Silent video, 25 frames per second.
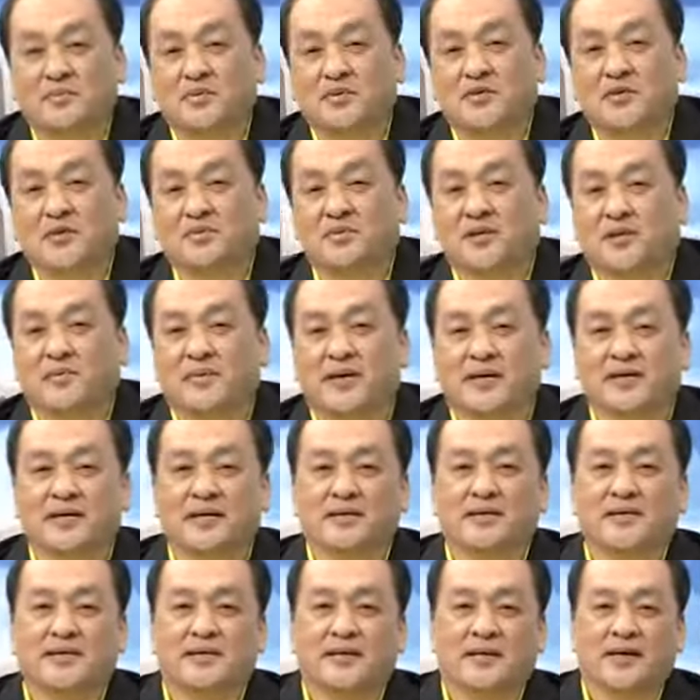ท่านผู้ชมแต่เพียง
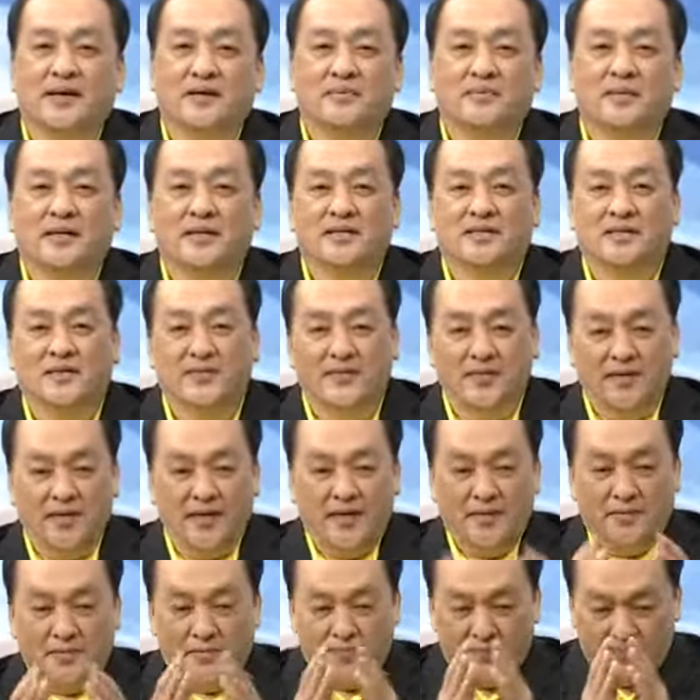เท่านี้นะครับสวัสดี
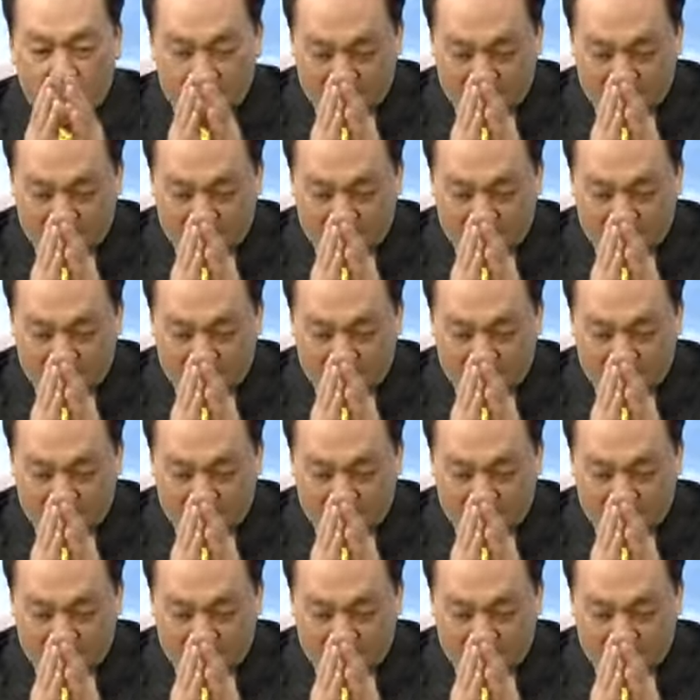ครับ